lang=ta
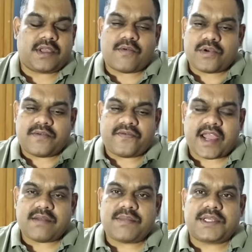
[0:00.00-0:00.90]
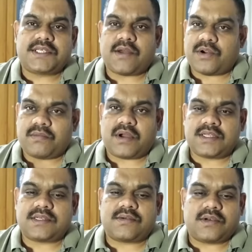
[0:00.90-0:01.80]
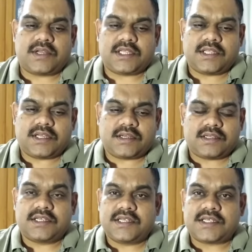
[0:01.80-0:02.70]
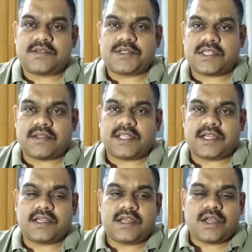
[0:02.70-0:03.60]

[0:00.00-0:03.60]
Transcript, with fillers: அவருடைய ஃபேன் பேஸே அவருடைய மாஸ் அவருடைய இந்த இண்டஸ்ட்ரி வச்சு தான் வந்திருக்கு